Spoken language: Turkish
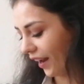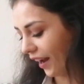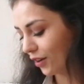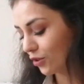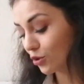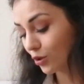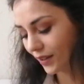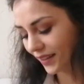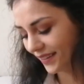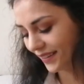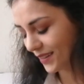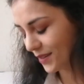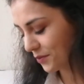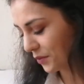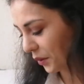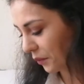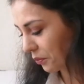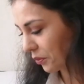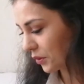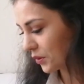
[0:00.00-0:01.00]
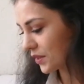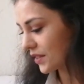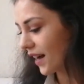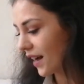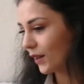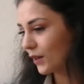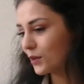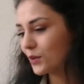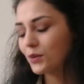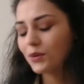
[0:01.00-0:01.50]
Yani çok indirim yapıyor
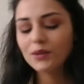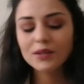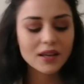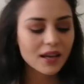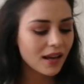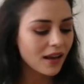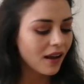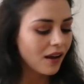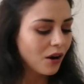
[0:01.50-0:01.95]
sağ olsun.